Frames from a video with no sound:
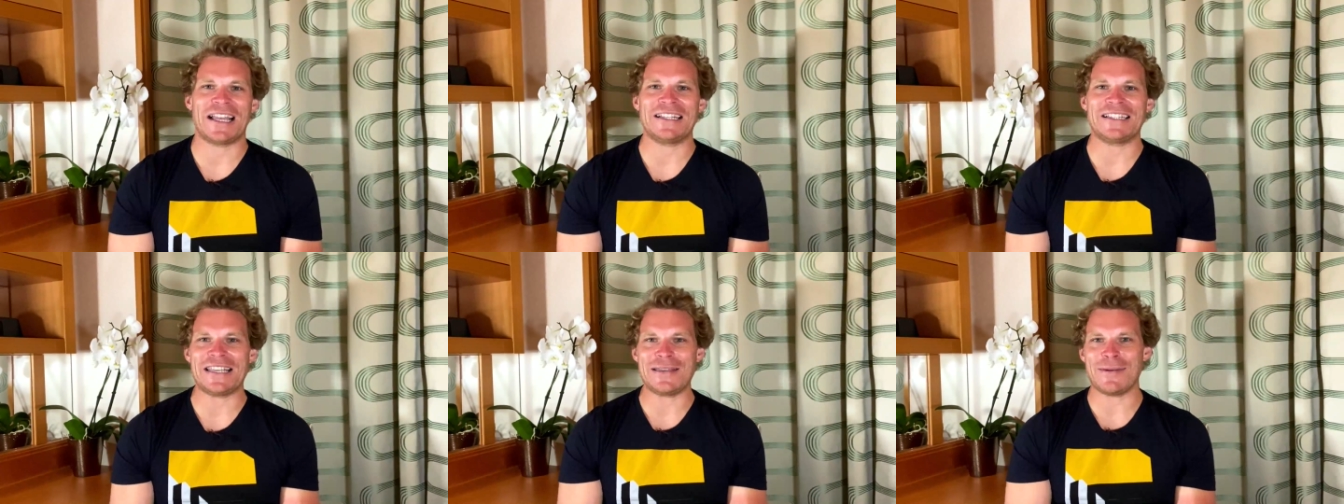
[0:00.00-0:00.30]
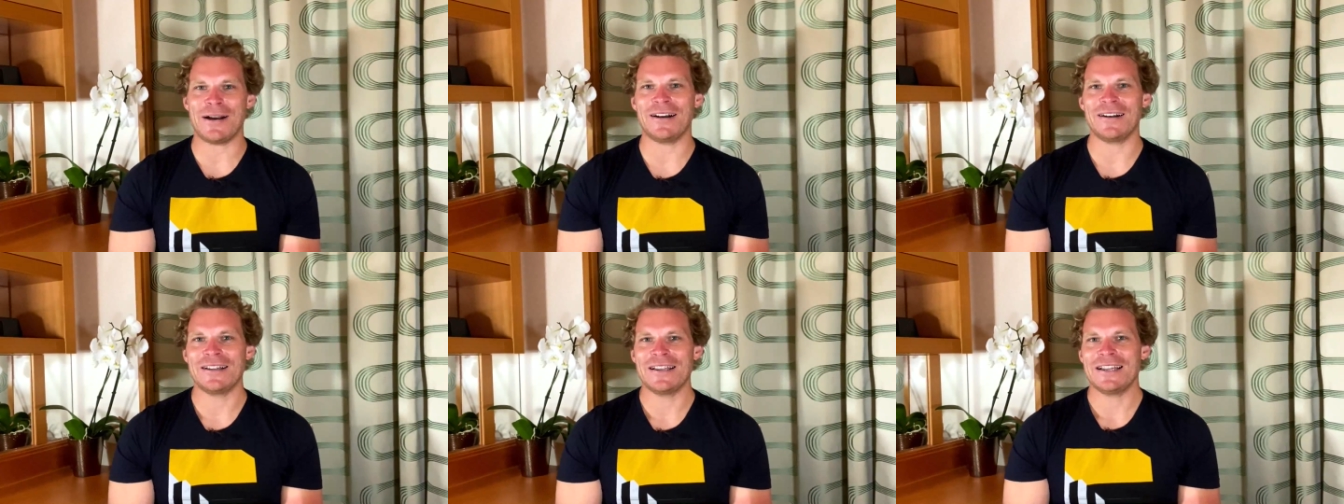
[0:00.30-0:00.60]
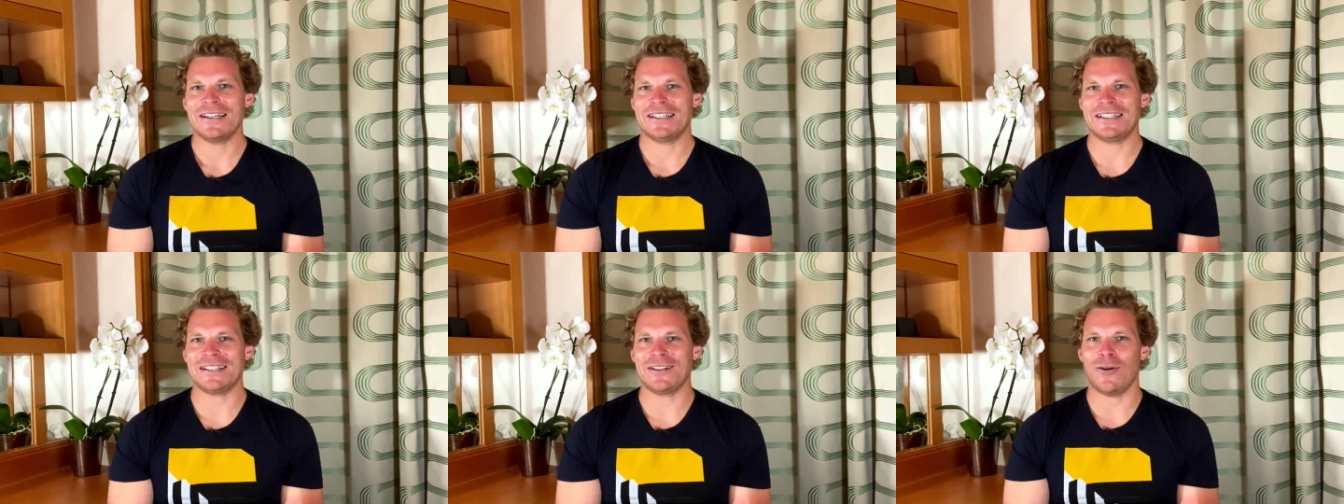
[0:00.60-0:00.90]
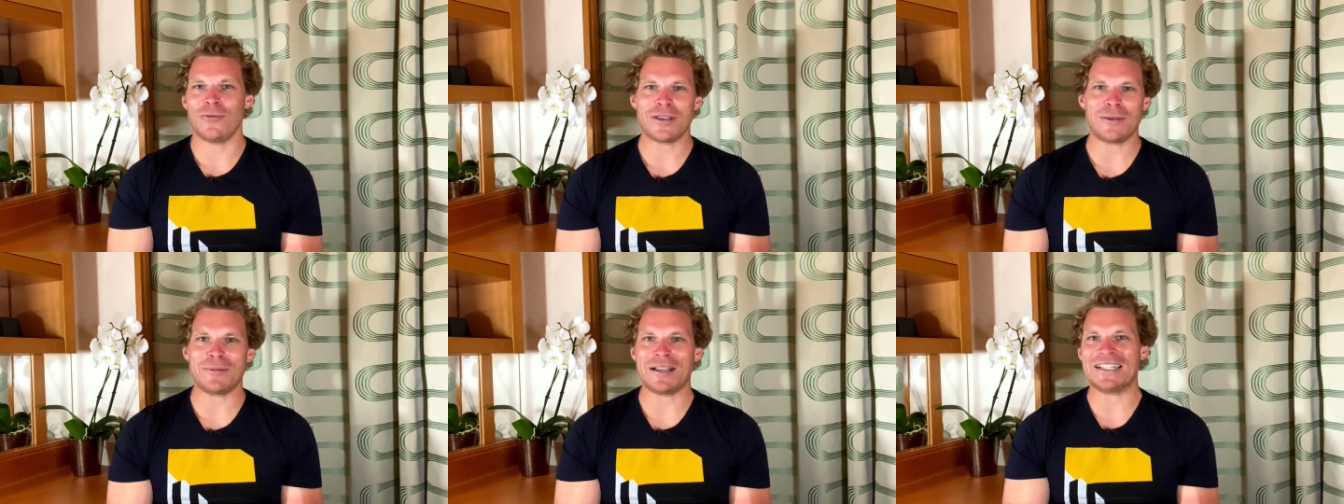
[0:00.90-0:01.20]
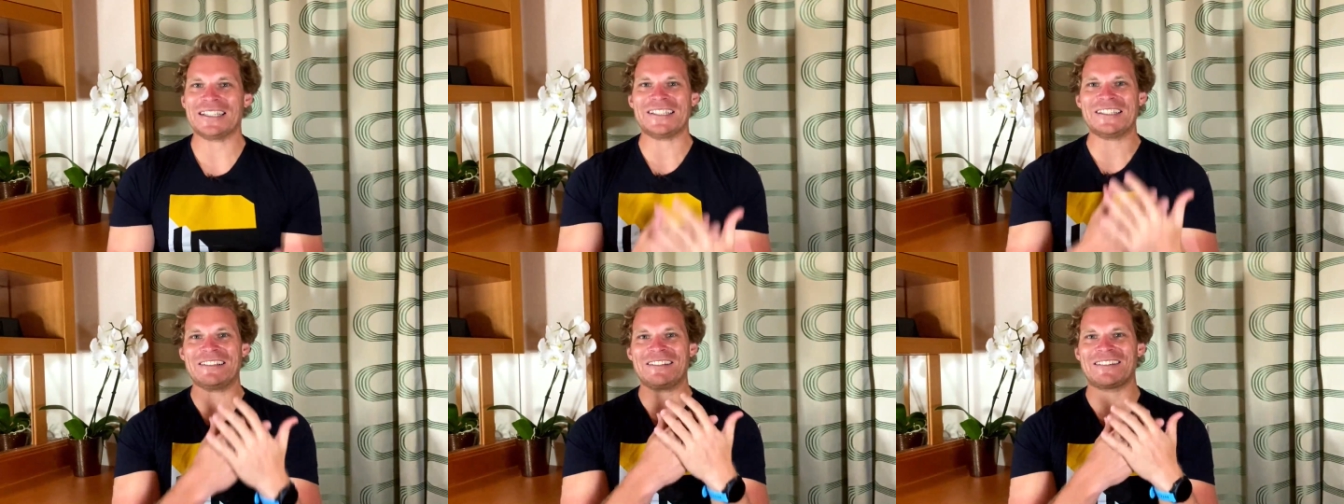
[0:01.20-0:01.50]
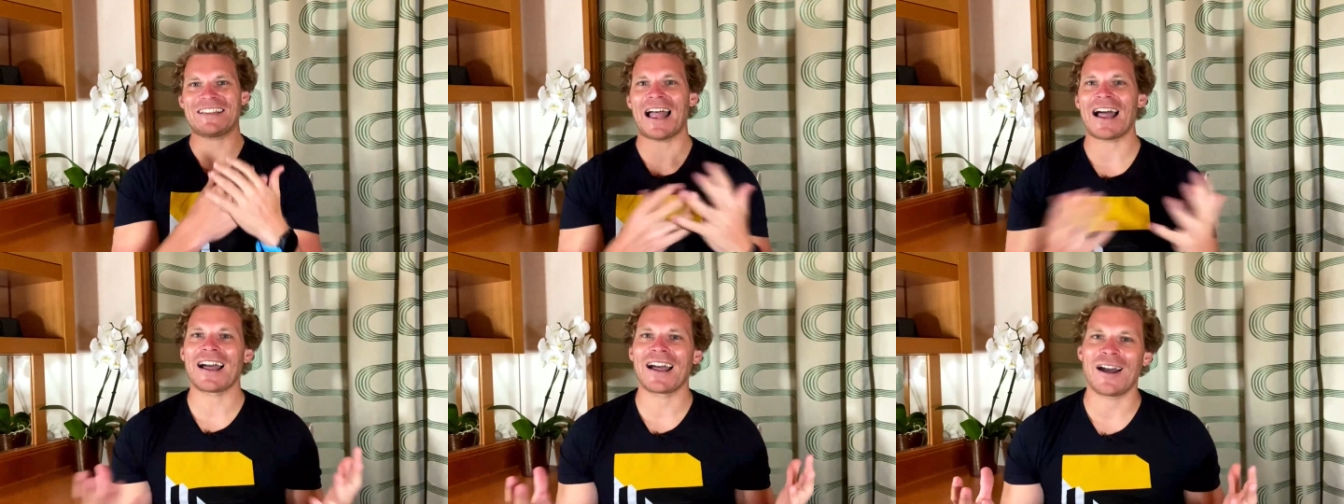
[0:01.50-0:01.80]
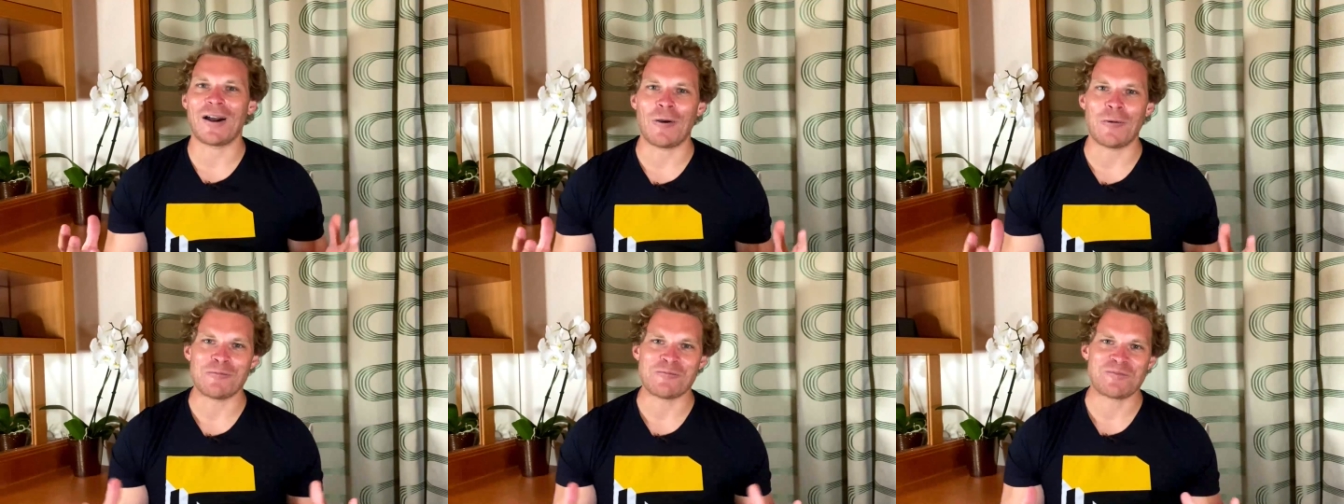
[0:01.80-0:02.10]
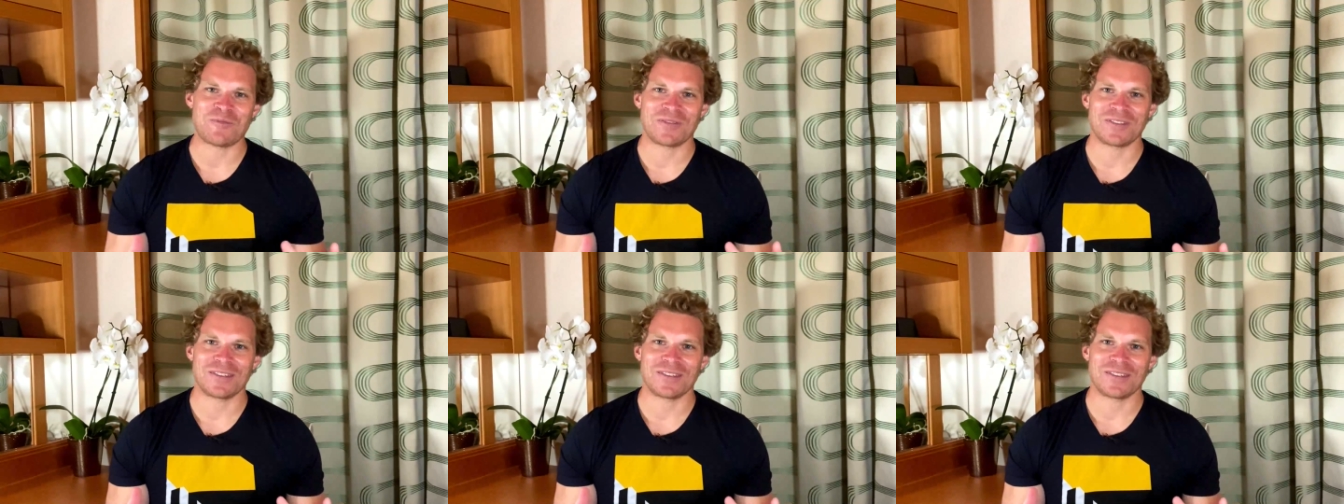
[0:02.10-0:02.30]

Ein Thema, das, glaube ich, im ganzen Dachraum